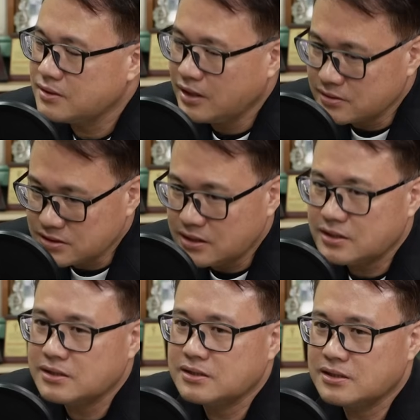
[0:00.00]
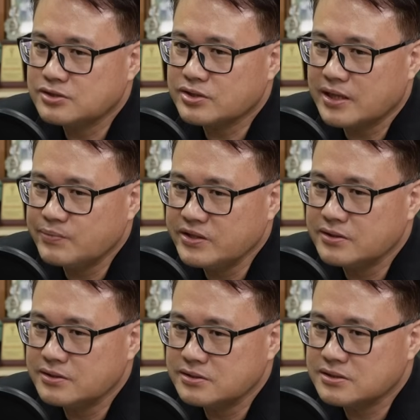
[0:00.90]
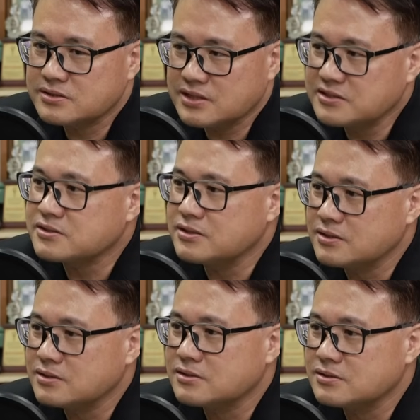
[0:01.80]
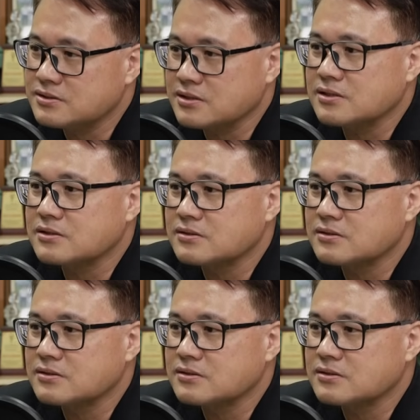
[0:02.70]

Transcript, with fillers: 了解，那就改变了你这三十年的整个。